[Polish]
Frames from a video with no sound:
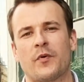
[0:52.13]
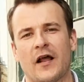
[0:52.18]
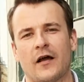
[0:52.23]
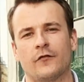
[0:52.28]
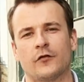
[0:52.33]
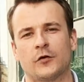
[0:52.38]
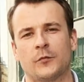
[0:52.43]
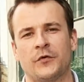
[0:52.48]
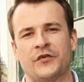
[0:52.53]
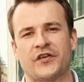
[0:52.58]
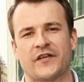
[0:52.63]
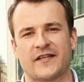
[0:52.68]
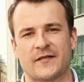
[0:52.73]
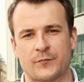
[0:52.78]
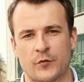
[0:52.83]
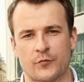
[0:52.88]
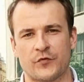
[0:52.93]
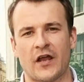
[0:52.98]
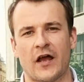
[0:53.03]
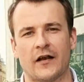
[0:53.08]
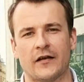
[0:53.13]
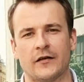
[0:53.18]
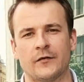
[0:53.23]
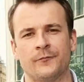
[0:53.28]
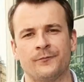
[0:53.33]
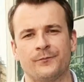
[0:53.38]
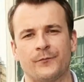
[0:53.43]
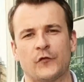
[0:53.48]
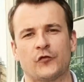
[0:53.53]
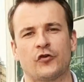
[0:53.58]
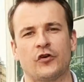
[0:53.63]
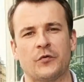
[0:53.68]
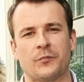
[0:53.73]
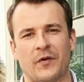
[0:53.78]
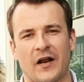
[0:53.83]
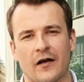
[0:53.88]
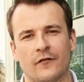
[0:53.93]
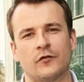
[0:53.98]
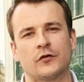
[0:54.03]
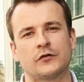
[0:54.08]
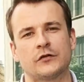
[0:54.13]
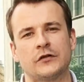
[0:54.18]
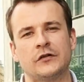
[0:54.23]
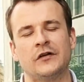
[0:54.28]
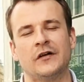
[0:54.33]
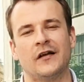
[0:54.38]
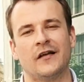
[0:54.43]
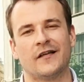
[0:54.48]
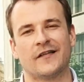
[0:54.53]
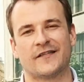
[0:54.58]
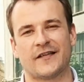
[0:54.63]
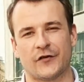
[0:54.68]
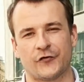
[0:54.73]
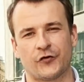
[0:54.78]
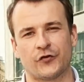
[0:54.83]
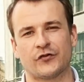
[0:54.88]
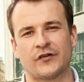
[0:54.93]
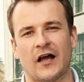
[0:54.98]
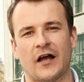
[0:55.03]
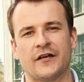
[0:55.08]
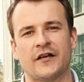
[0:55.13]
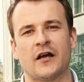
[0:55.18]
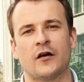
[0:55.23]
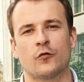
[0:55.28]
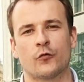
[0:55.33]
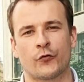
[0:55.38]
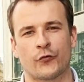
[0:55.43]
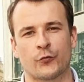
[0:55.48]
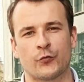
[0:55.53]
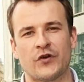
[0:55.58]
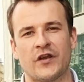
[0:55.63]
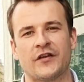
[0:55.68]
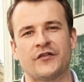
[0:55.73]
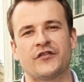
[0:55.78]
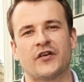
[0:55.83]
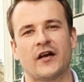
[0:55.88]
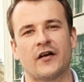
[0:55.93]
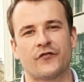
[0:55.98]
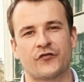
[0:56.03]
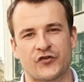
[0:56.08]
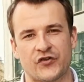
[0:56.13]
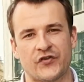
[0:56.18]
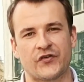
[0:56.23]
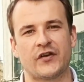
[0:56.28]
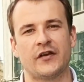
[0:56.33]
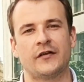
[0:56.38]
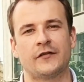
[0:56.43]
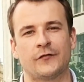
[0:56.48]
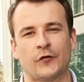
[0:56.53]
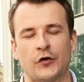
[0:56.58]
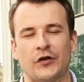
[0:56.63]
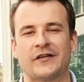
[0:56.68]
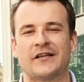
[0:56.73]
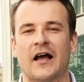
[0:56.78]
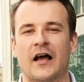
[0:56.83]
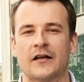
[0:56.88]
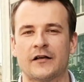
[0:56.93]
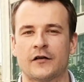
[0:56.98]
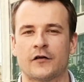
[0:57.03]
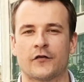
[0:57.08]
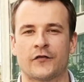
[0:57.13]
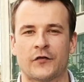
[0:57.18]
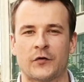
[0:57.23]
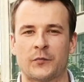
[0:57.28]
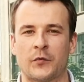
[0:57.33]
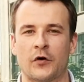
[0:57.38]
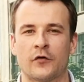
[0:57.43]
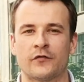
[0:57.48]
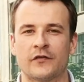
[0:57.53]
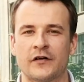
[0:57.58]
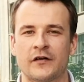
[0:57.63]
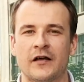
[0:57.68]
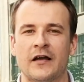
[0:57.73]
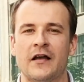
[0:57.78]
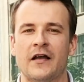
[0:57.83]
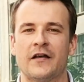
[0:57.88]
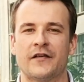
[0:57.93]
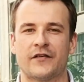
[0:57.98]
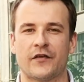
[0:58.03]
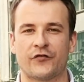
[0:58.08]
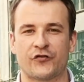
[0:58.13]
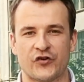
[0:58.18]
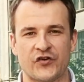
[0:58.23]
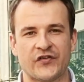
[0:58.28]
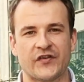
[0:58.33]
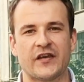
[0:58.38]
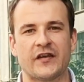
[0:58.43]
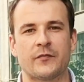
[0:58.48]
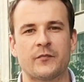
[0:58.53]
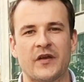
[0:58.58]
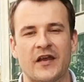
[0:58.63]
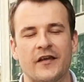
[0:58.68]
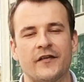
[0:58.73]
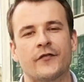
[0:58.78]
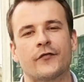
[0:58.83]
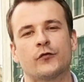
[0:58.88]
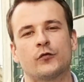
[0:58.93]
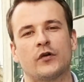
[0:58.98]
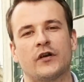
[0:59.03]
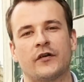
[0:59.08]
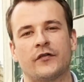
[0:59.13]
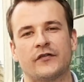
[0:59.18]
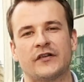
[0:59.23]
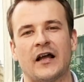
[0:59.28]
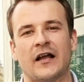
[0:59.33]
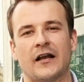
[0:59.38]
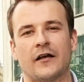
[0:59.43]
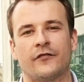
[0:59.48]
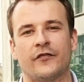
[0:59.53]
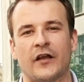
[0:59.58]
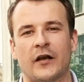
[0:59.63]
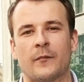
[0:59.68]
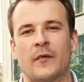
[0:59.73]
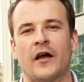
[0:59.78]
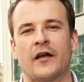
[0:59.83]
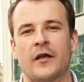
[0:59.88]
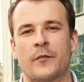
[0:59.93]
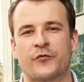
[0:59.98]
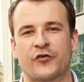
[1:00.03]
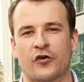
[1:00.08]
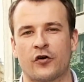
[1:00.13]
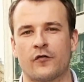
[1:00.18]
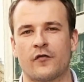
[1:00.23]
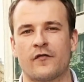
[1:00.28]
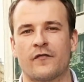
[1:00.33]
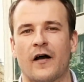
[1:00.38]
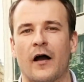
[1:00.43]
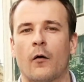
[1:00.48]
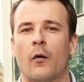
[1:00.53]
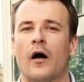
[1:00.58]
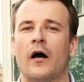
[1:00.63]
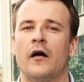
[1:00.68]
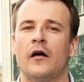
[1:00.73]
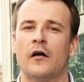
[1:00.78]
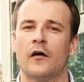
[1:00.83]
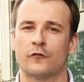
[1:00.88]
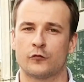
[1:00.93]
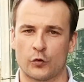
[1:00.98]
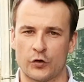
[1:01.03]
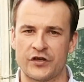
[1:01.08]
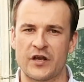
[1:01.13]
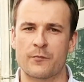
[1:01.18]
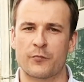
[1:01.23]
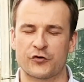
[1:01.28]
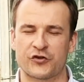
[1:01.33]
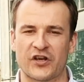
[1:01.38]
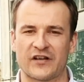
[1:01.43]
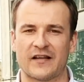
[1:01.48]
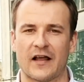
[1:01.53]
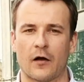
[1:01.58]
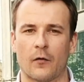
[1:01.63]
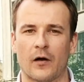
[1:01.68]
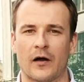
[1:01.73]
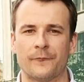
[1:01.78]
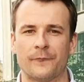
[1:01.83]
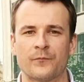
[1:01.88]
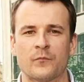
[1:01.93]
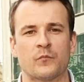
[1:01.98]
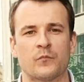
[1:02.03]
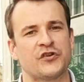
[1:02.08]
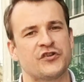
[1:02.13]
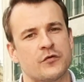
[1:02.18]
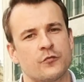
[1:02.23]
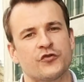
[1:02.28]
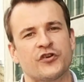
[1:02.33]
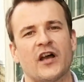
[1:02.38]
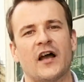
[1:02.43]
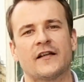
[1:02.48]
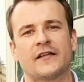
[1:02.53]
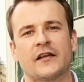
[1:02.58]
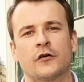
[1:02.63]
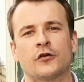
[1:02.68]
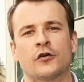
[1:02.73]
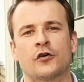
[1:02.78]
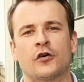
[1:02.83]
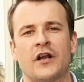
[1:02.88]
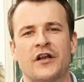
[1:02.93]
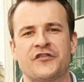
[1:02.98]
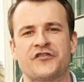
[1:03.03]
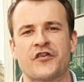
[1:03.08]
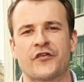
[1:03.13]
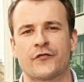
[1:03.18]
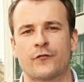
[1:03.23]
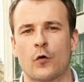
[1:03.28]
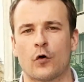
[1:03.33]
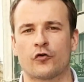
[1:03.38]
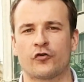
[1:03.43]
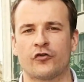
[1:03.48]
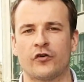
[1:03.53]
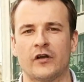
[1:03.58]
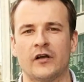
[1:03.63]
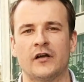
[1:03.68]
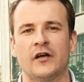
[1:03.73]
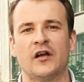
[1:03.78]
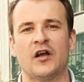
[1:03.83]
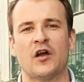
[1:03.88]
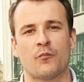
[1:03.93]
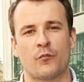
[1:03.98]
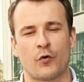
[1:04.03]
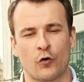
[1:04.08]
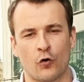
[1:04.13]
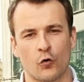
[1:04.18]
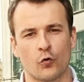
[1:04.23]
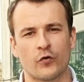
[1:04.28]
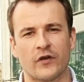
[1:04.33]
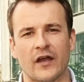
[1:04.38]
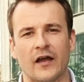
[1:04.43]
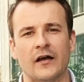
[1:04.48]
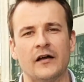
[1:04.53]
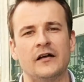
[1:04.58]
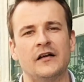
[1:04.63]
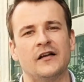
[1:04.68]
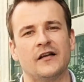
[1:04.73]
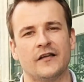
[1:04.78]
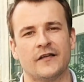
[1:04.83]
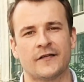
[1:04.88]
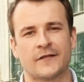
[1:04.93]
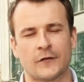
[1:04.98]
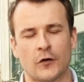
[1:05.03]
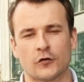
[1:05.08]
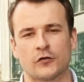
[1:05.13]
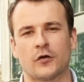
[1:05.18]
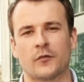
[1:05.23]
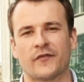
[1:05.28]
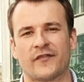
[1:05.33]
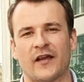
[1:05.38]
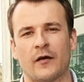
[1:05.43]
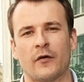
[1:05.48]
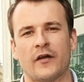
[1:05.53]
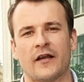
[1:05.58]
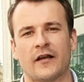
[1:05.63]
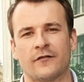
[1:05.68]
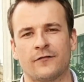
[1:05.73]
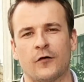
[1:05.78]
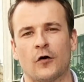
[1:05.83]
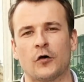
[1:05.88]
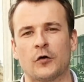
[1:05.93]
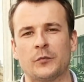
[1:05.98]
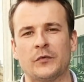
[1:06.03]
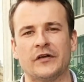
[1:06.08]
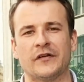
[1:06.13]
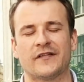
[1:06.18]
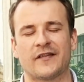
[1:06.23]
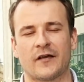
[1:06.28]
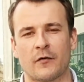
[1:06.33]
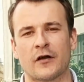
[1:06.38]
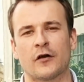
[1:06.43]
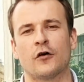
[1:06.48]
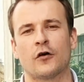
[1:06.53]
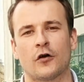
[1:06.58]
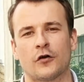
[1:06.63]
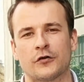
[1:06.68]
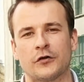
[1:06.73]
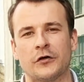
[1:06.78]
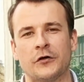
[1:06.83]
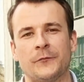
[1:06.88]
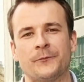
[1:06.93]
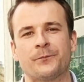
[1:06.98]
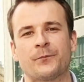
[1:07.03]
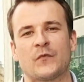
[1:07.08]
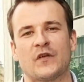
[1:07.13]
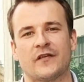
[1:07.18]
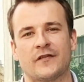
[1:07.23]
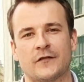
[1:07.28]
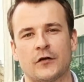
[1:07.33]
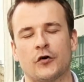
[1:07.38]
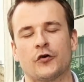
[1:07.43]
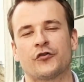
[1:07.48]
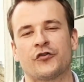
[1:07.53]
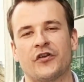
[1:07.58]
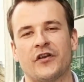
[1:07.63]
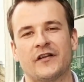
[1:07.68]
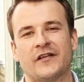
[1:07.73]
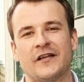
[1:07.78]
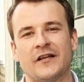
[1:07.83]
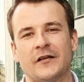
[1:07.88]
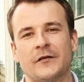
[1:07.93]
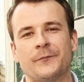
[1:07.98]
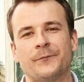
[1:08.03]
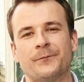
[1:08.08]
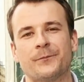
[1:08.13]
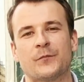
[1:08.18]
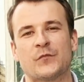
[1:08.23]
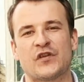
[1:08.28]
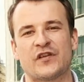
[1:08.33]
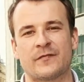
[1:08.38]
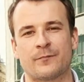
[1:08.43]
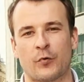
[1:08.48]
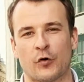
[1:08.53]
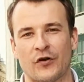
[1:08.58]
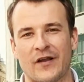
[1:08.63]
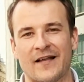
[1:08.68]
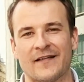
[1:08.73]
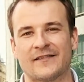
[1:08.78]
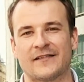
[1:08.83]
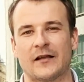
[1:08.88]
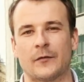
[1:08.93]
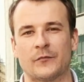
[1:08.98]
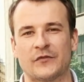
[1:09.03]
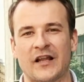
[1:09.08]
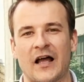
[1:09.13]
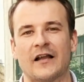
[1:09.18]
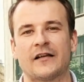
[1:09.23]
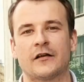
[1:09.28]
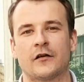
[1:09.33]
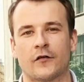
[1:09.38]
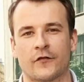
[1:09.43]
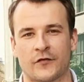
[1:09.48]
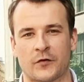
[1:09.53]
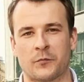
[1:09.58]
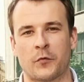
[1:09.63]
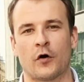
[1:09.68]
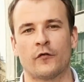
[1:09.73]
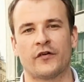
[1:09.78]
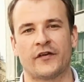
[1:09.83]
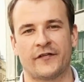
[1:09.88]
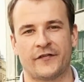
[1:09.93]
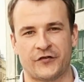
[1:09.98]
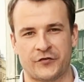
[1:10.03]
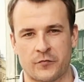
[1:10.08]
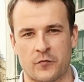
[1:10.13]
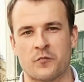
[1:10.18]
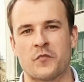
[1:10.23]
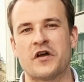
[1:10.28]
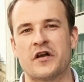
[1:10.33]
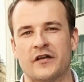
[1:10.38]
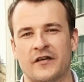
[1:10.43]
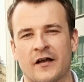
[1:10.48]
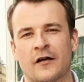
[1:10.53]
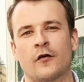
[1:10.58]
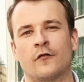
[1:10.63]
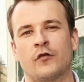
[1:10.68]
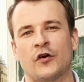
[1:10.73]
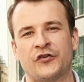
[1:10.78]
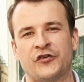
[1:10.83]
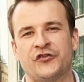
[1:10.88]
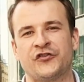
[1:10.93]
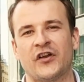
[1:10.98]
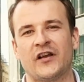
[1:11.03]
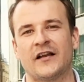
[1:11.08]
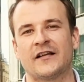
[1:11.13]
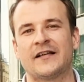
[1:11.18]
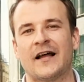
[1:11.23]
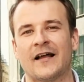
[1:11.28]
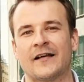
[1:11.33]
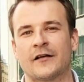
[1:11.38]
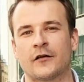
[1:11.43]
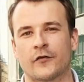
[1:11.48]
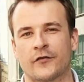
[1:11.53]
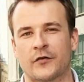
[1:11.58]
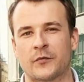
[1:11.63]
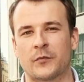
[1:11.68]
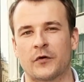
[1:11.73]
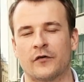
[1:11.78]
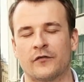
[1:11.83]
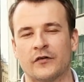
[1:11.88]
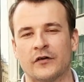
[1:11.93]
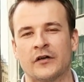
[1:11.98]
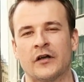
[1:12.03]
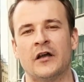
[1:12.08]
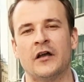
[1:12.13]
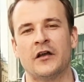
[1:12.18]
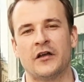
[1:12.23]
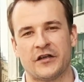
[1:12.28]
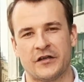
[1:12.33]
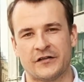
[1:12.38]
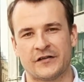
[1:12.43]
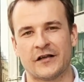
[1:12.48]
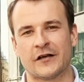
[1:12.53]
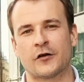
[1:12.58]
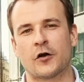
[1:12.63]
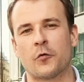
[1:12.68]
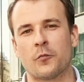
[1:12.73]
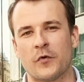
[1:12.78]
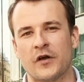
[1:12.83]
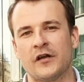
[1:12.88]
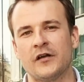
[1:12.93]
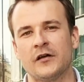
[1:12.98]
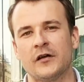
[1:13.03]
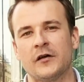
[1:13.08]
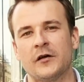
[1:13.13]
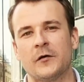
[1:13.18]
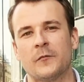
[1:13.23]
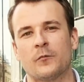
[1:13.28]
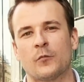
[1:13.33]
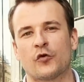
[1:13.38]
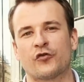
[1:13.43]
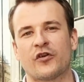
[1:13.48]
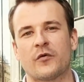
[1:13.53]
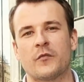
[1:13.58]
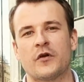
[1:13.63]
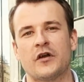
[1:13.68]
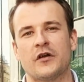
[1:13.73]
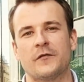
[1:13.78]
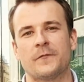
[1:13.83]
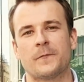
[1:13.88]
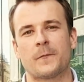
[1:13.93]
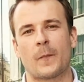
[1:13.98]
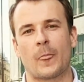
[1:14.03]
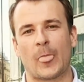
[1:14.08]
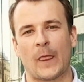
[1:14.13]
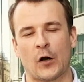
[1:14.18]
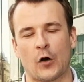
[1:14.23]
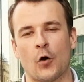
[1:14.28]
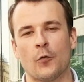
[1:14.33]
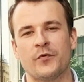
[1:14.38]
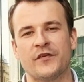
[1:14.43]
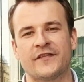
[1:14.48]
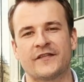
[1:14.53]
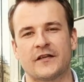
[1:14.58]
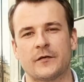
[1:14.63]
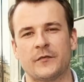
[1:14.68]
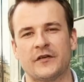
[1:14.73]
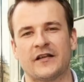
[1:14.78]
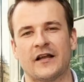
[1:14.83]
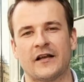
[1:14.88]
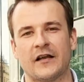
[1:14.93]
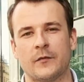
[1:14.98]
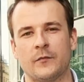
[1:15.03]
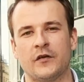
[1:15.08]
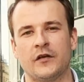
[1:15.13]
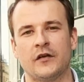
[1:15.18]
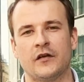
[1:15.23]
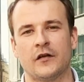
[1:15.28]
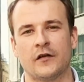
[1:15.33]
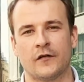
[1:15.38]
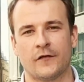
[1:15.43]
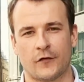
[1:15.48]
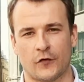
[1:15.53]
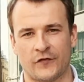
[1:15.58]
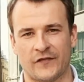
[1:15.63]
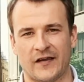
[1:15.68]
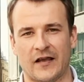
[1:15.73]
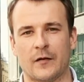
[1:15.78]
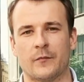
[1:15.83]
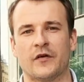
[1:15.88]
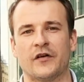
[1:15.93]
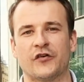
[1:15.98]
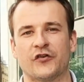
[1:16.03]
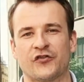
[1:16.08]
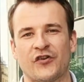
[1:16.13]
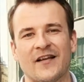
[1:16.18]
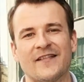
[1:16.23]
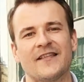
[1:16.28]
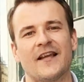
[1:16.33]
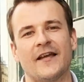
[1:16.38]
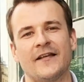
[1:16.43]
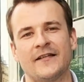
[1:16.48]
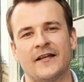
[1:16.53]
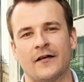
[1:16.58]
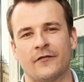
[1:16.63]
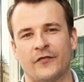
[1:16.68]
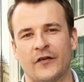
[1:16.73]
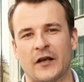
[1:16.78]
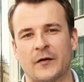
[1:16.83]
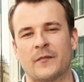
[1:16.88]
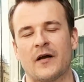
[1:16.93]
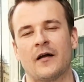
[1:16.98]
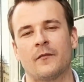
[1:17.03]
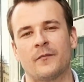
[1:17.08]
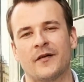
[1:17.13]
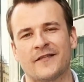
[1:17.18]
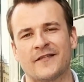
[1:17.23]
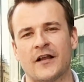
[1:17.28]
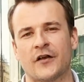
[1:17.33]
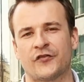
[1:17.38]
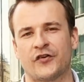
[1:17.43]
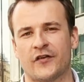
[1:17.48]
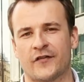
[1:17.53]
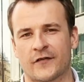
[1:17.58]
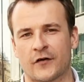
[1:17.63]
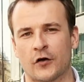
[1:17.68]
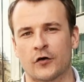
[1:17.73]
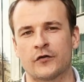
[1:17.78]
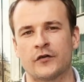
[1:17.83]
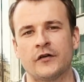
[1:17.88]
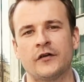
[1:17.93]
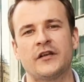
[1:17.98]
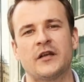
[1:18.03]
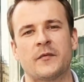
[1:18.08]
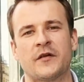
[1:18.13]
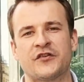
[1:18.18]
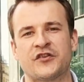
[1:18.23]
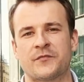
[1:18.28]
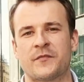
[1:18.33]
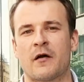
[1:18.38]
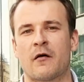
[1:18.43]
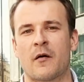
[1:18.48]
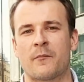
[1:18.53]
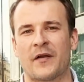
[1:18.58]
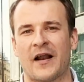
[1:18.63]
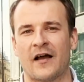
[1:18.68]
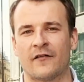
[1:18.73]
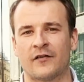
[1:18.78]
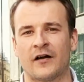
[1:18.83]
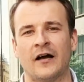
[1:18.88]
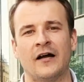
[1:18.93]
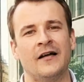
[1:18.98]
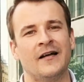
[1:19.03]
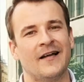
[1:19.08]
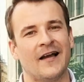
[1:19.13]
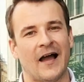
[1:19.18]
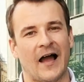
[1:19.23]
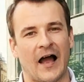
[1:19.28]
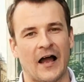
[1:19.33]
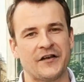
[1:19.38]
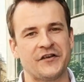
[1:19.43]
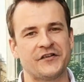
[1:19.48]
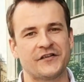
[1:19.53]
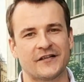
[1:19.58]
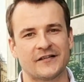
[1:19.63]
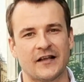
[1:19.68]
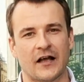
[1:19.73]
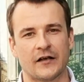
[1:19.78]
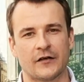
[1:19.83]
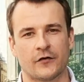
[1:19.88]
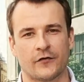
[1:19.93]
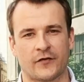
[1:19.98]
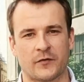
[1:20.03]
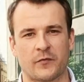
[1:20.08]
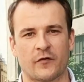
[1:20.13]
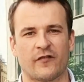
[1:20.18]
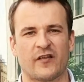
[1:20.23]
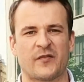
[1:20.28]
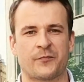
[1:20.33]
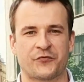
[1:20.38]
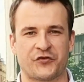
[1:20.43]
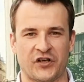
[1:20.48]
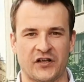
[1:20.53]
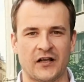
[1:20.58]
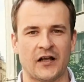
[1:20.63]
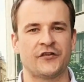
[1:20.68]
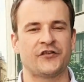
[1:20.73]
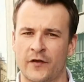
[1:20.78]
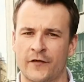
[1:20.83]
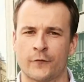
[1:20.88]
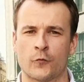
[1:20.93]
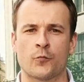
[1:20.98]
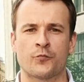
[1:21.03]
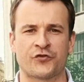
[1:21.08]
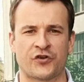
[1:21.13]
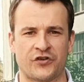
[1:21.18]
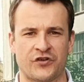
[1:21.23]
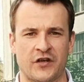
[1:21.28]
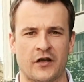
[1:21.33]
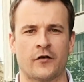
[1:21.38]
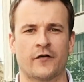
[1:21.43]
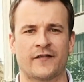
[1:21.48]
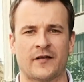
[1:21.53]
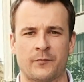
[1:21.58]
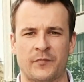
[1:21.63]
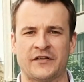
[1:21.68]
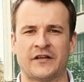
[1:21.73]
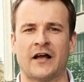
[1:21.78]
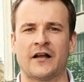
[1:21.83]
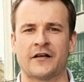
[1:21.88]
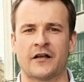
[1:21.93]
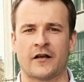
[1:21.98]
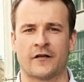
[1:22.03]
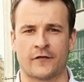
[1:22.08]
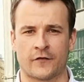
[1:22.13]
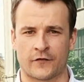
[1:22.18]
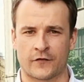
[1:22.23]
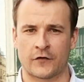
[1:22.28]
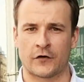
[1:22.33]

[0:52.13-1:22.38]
prawo do bycia zapomnianym, czyli prawo do zażądania usunięcia wszystkich Twoich danych osobowych ze wszystkich miejsc, w których dana firma je przechowywała, w których je posiadała. Będzie musiała tego dokonać niezwłocznie. Po drugie, istotą całej reformy, całego RODO jest to, że jedynym dysponentem danych osobowych jesteśmy my, jako właściciele danych osobowych. I tylko my możemy robić z tymi danymi, co chcemy. Żadna inna firma bez naszej zgody nie będzie miała prawa ani tych danych osobowych sprzedać bez uprzedniego zapytania nas o